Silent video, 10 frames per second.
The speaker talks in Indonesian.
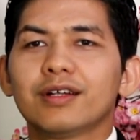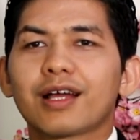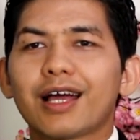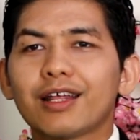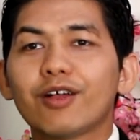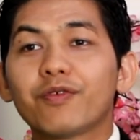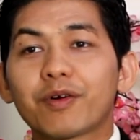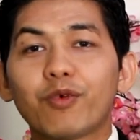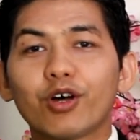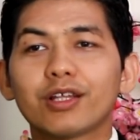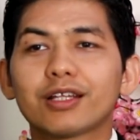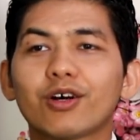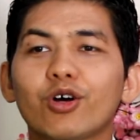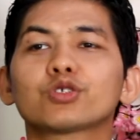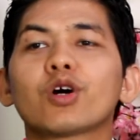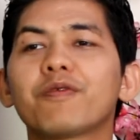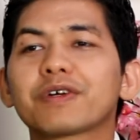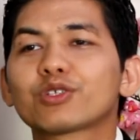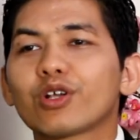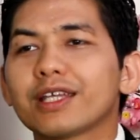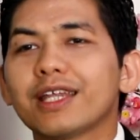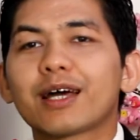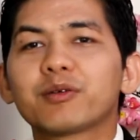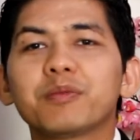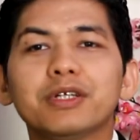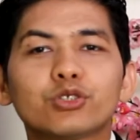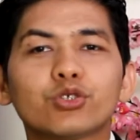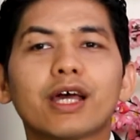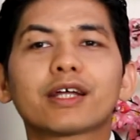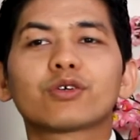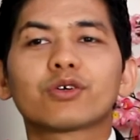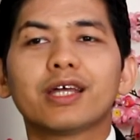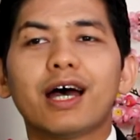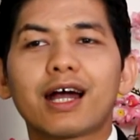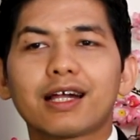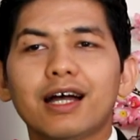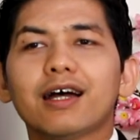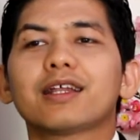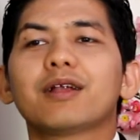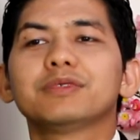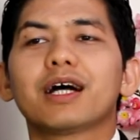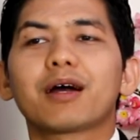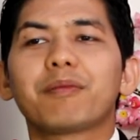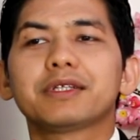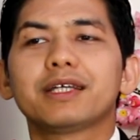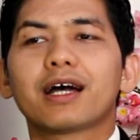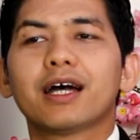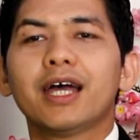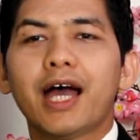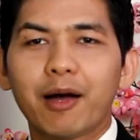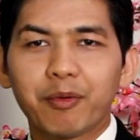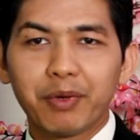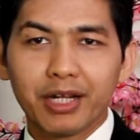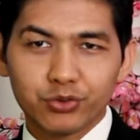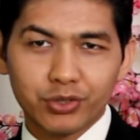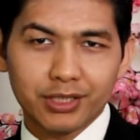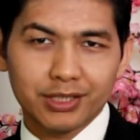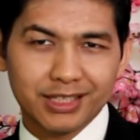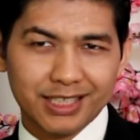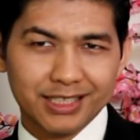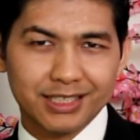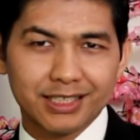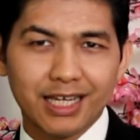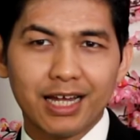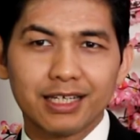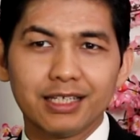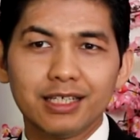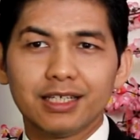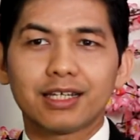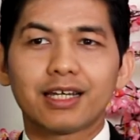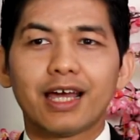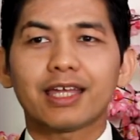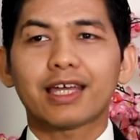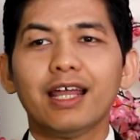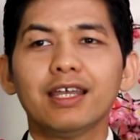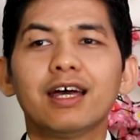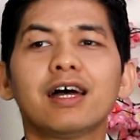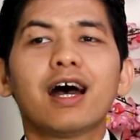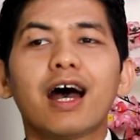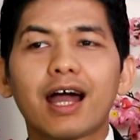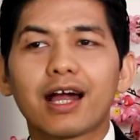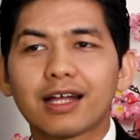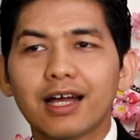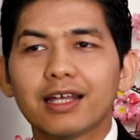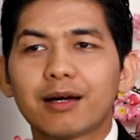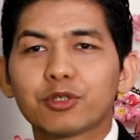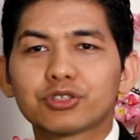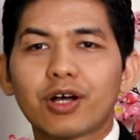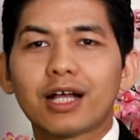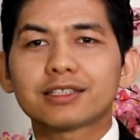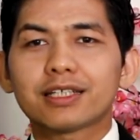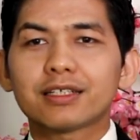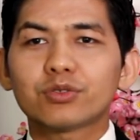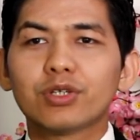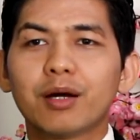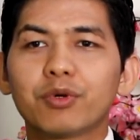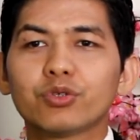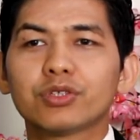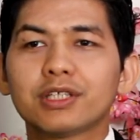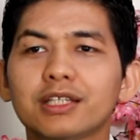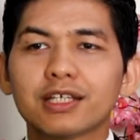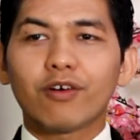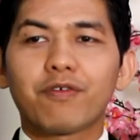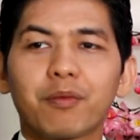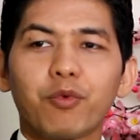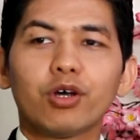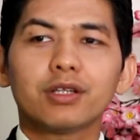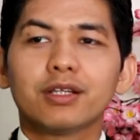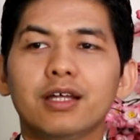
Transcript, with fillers: Keadaan overbought atau oversold ini akan memicu naik turunnya harga dalam jangka panjang. Apabila sudah terjadi kenaikan, harga namun stokastik sudah menuju titik overbought